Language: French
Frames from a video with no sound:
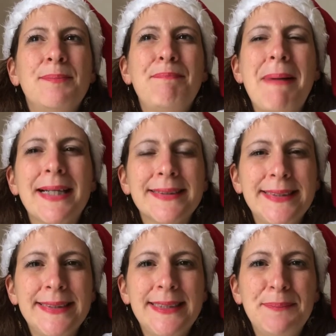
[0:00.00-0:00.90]

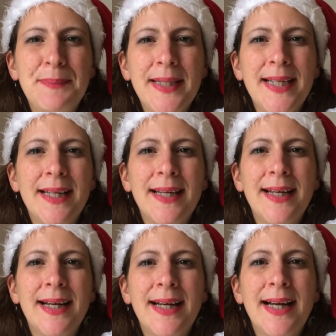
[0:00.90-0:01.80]
participer
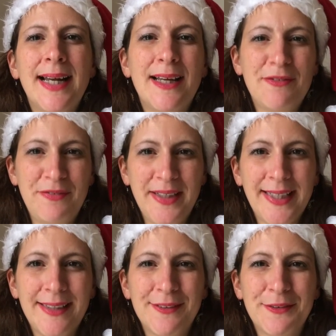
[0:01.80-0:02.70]
à la
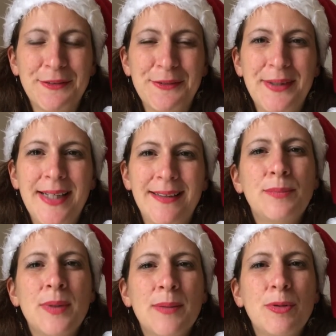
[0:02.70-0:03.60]
féerie de Noël.
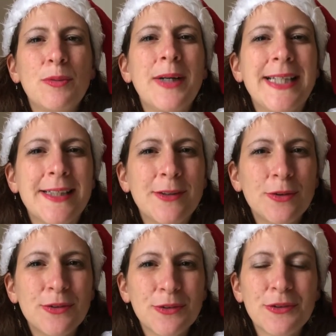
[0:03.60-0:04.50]
Pour moi, il y a une
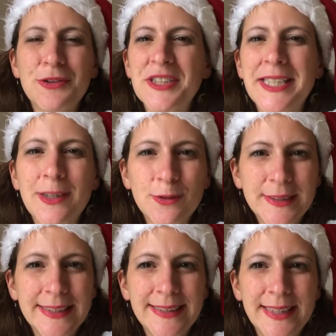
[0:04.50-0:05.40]
notion de
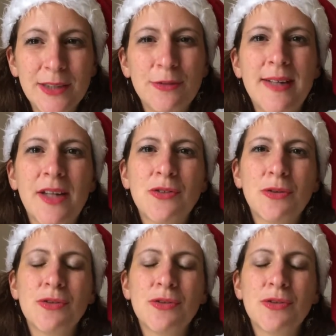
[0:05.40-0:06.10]
générosité et d'ouverture